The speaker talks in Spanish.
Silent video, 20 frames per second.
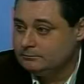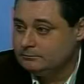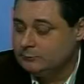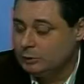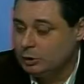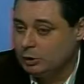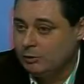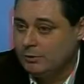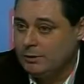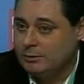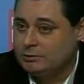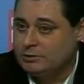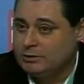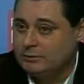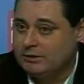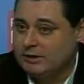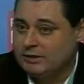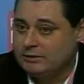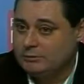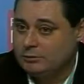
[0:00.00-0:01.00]
¿O lo vamos a
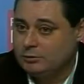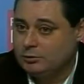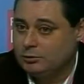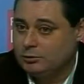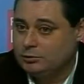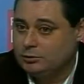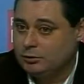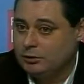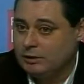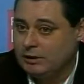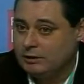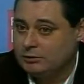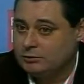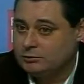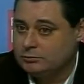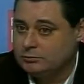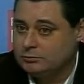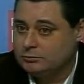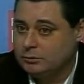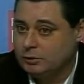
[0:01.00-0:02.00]
pagar todos los orelanos?
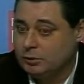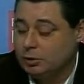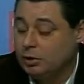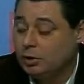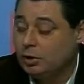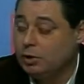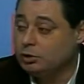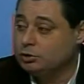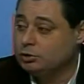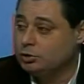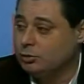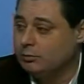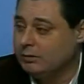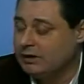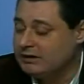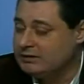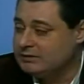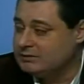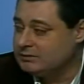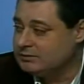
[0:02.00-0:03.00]
Otro
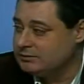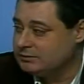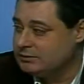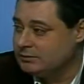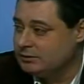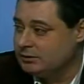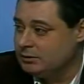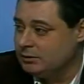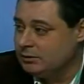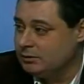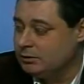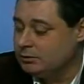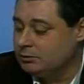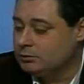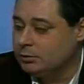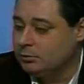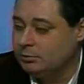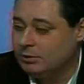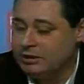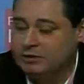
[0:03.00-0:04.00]
más,
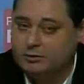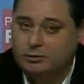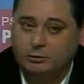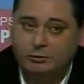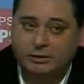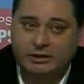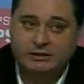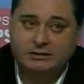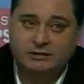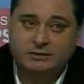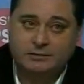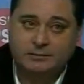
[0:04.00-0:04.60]
otro pleito más.